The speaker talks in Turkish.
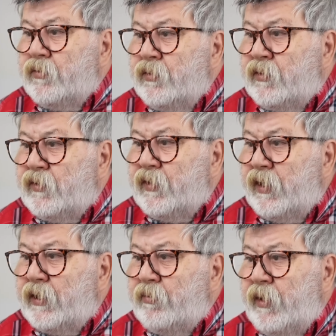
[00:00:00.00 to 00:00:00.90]

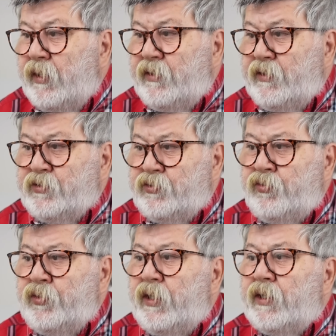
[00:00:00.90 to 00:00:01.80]
İktidarın belediyesi
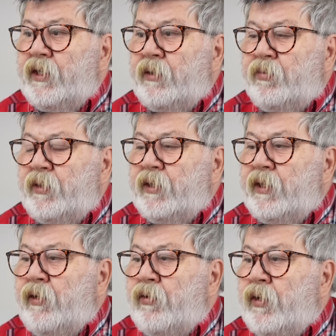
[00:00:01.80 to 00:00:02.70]
dünya kadar para
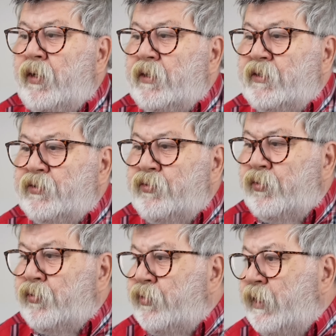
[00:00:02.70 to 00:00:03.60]
geliyor algısı
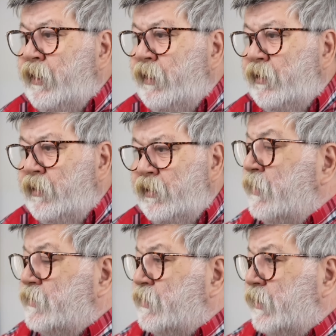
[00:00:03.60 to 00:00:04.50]
doğru değil
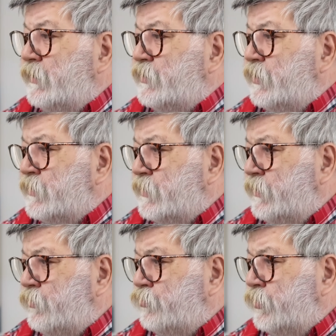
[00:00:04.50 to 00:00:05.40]
sadece
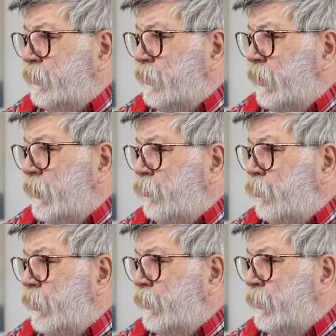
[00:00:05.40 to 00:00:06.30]
asgari ücrete gelen
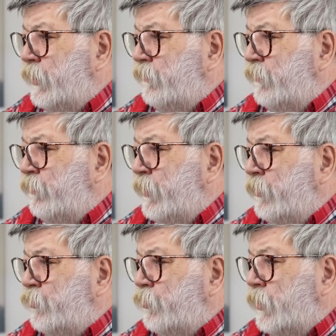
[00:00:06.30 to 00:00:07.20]
oranda ve
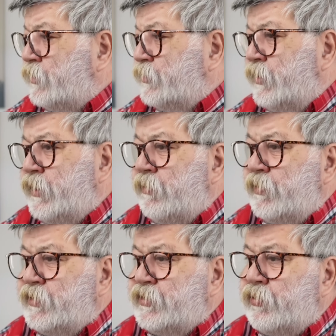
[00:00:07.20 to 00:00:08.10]
memur maaşlarına
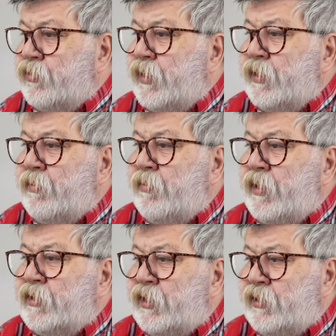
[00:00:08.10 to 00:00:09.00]
yapılacak oranda
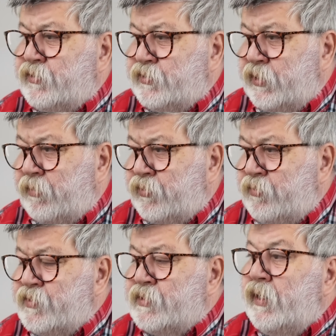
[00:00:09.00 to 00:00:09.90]
maaş artışı
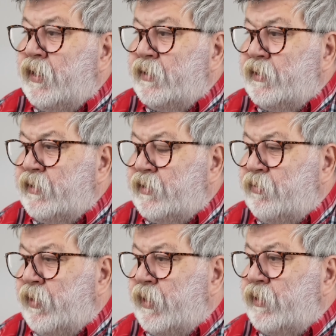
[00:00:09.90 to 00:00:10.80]
yaptığımız andan
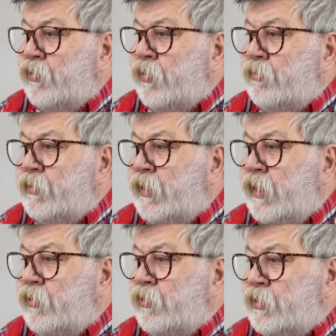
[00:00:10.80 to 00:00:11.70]
itibaren 11
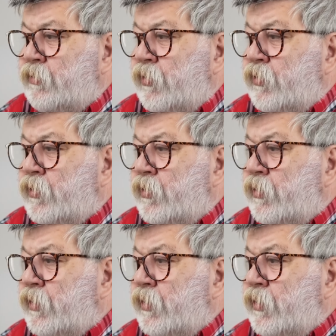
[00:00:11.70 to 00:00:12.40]
ila 12 milyon